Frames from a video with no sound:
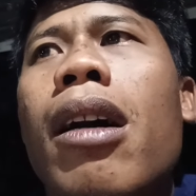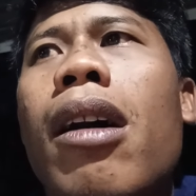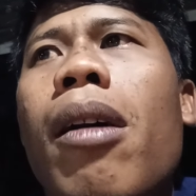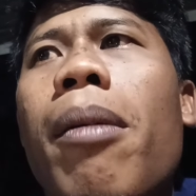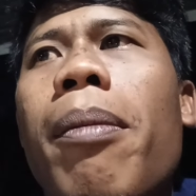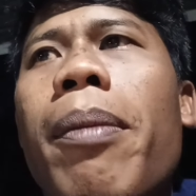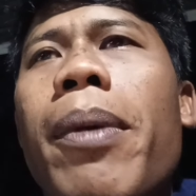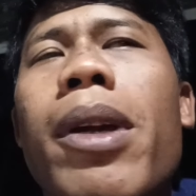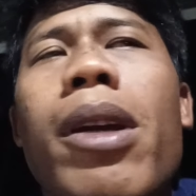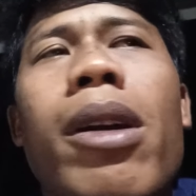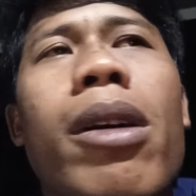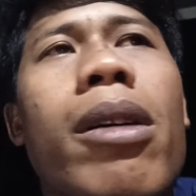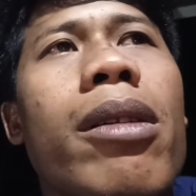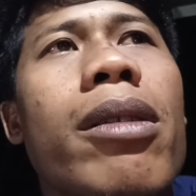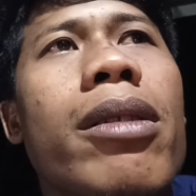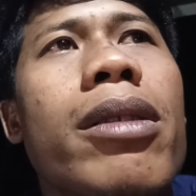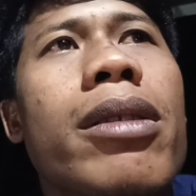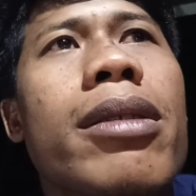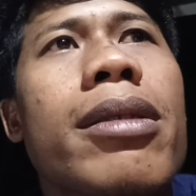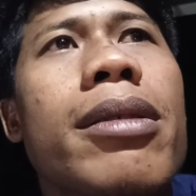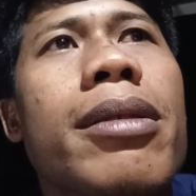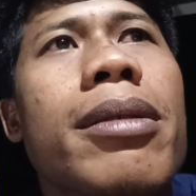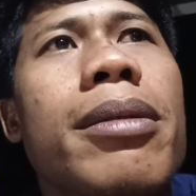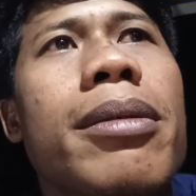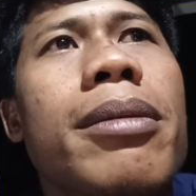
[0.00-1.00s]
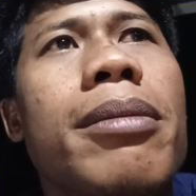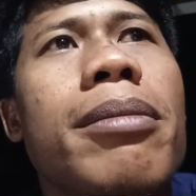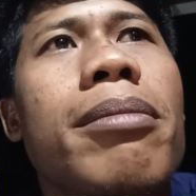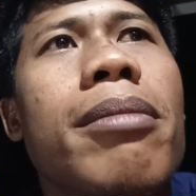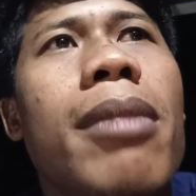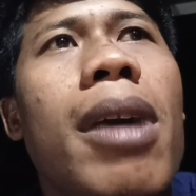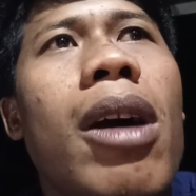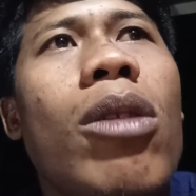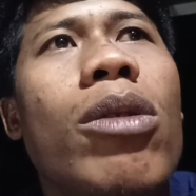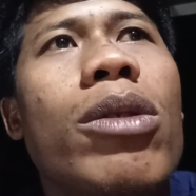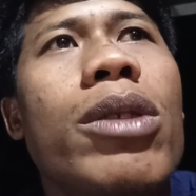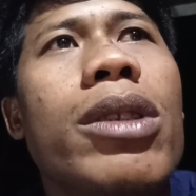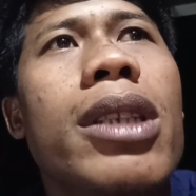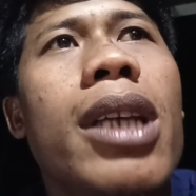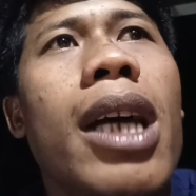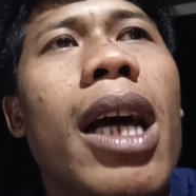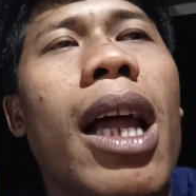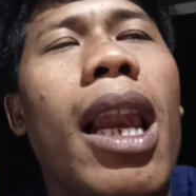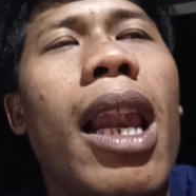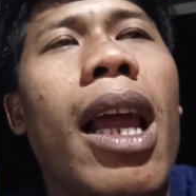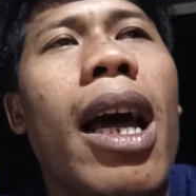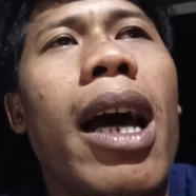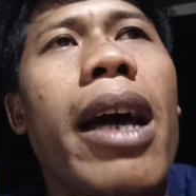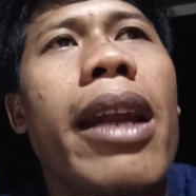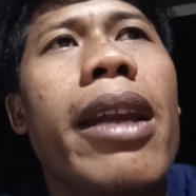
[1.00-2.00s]
apa ya mau
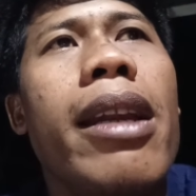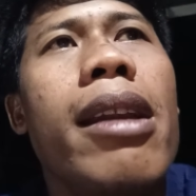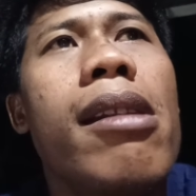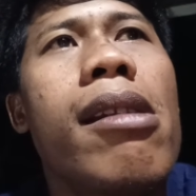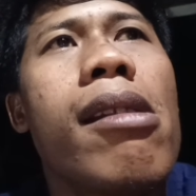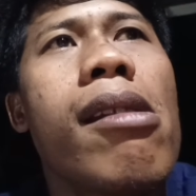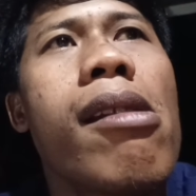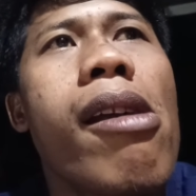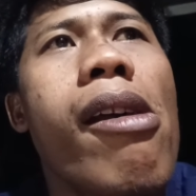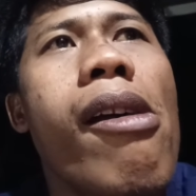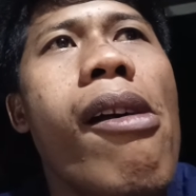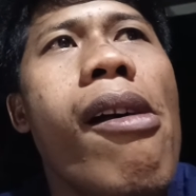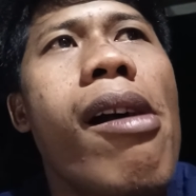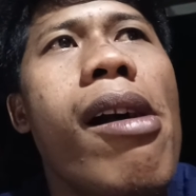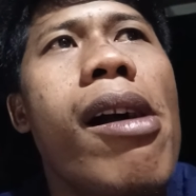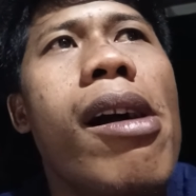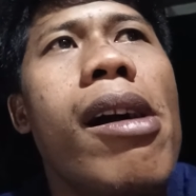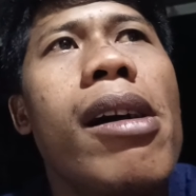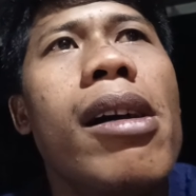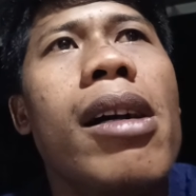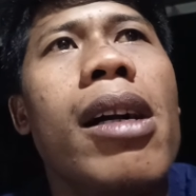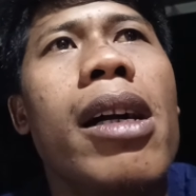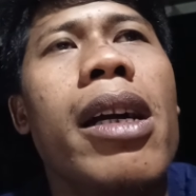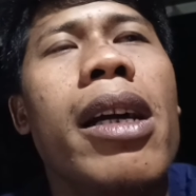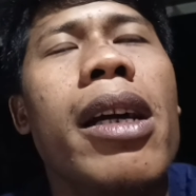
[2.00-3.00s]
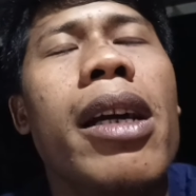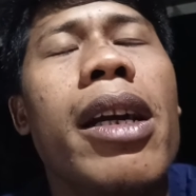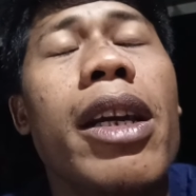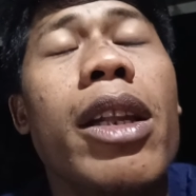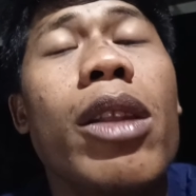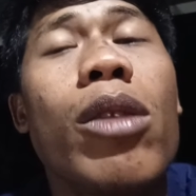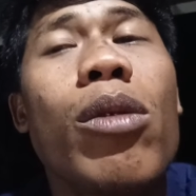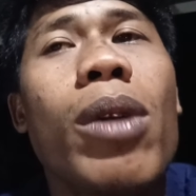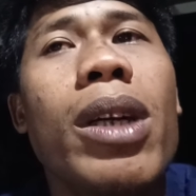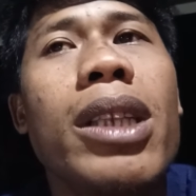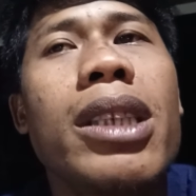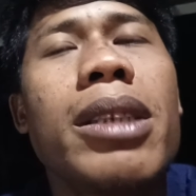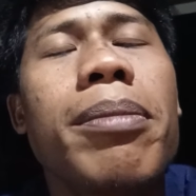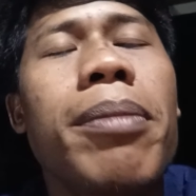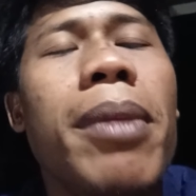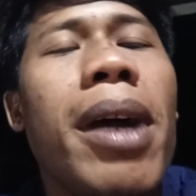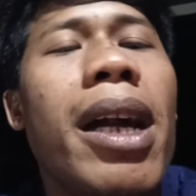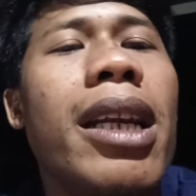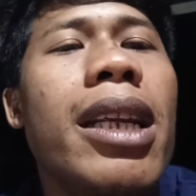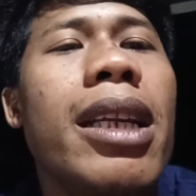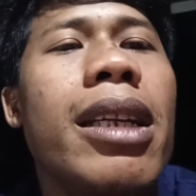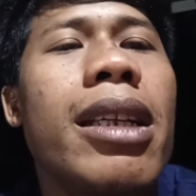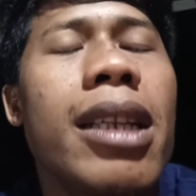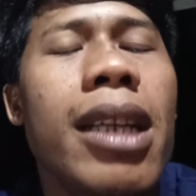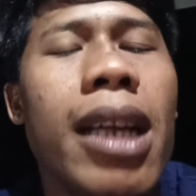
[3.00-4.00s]
jalan itu wajib
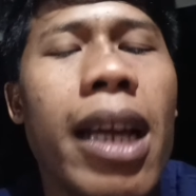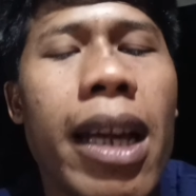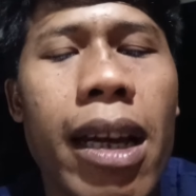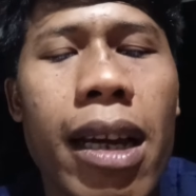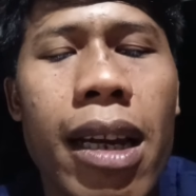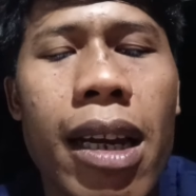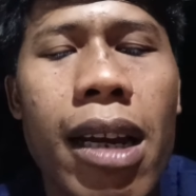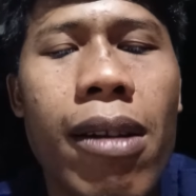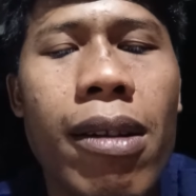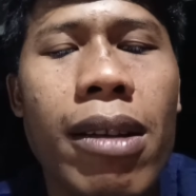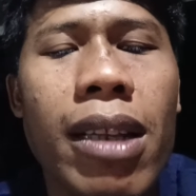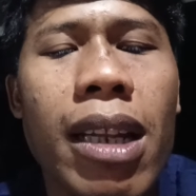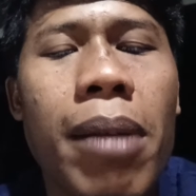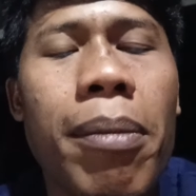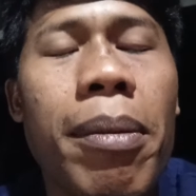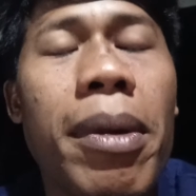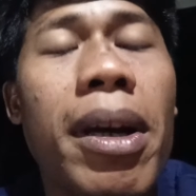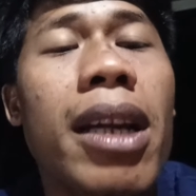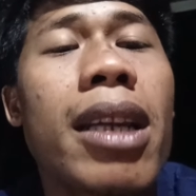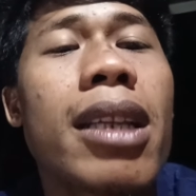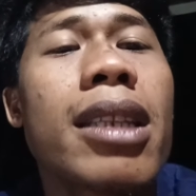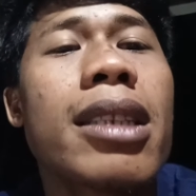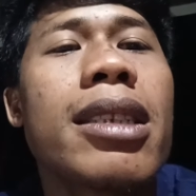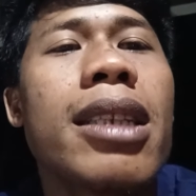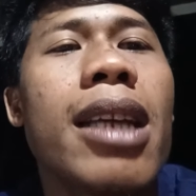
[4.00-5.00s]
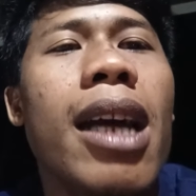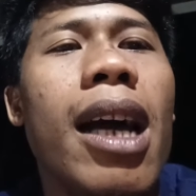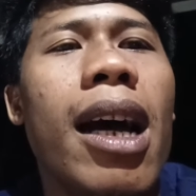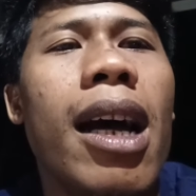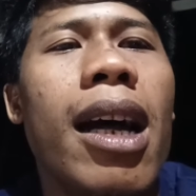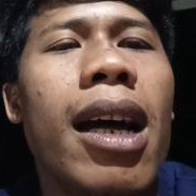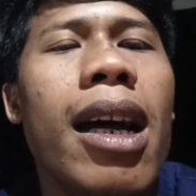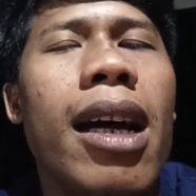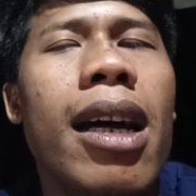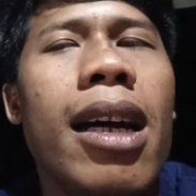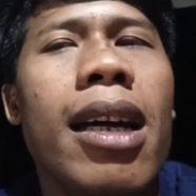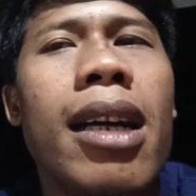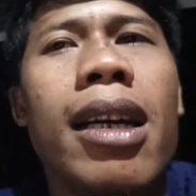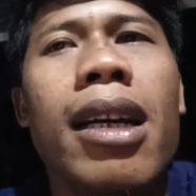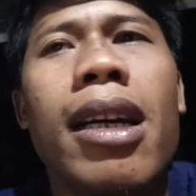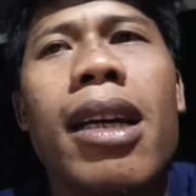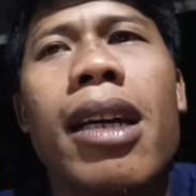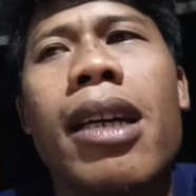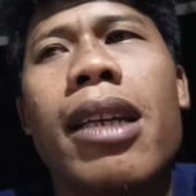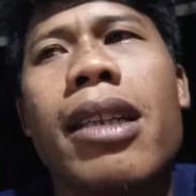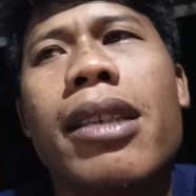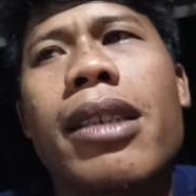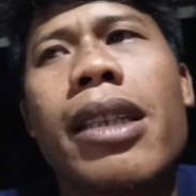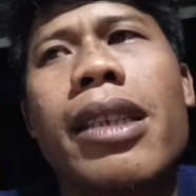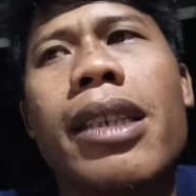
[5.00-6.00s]
mandi kayak rawatan pekerja
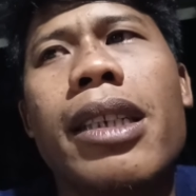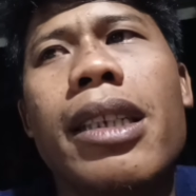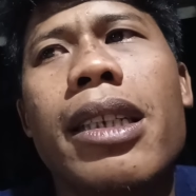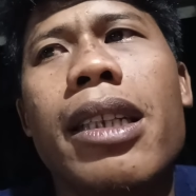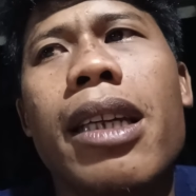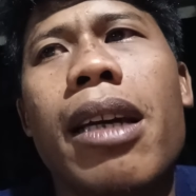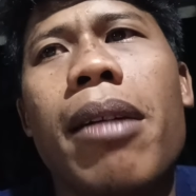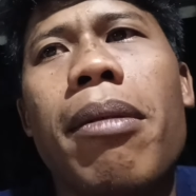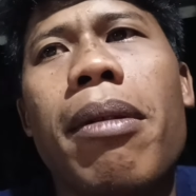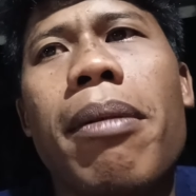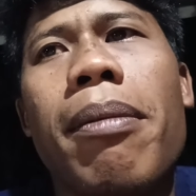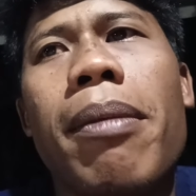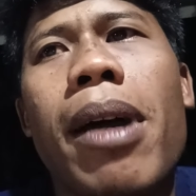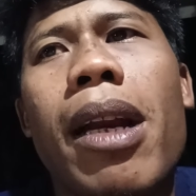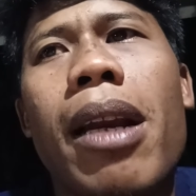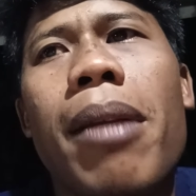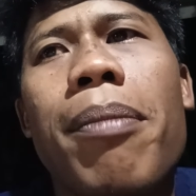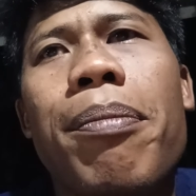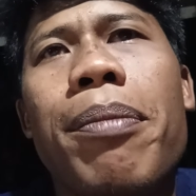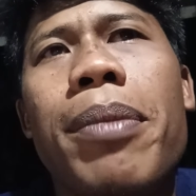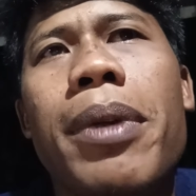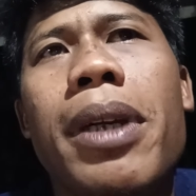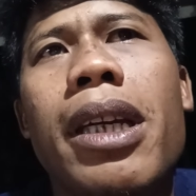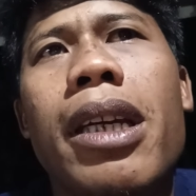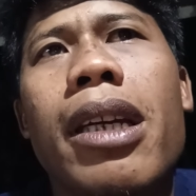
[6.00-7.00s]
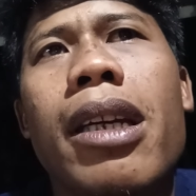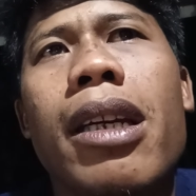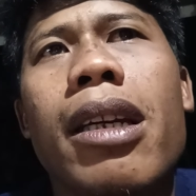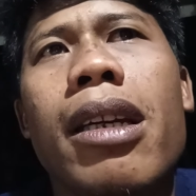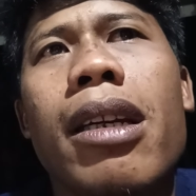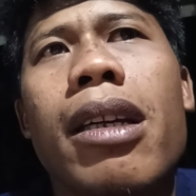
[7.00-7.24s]
jadi dia memang lebih